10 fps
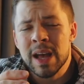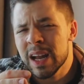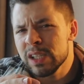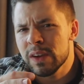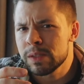
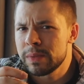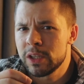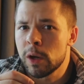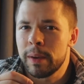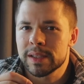Alles, was ein
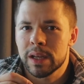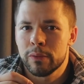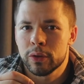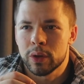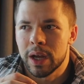bisschen komplexer
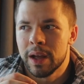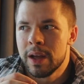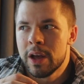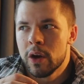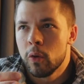wird oder
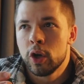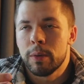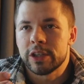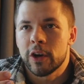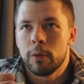
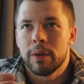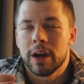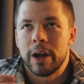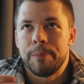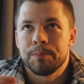
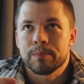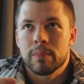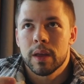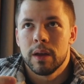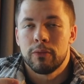unüberschaubarer,
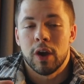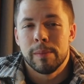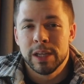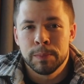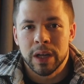äh, vor
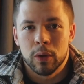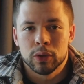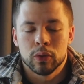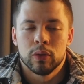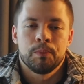allem nicht mit
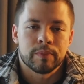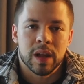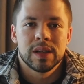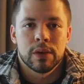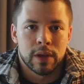Auto,
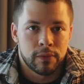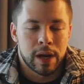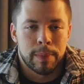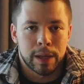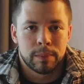ist auf jeden Fall
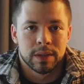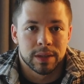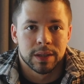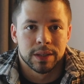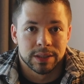Apartment
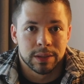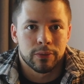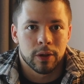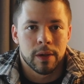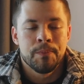äh,
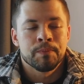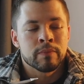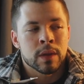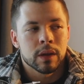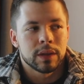sinnvoll.
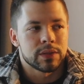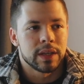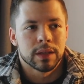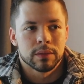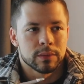
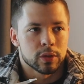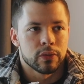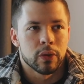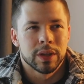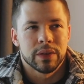Deswegen so
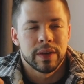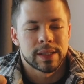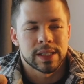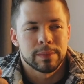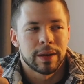für
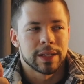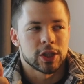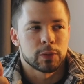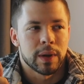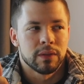unterwegs ist es immer ganz
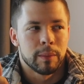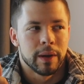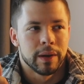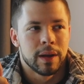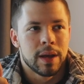entspannt, wenn
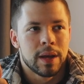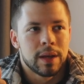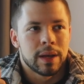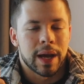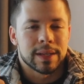man
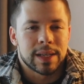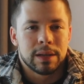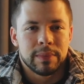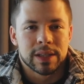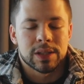ja,
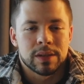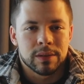seine Meals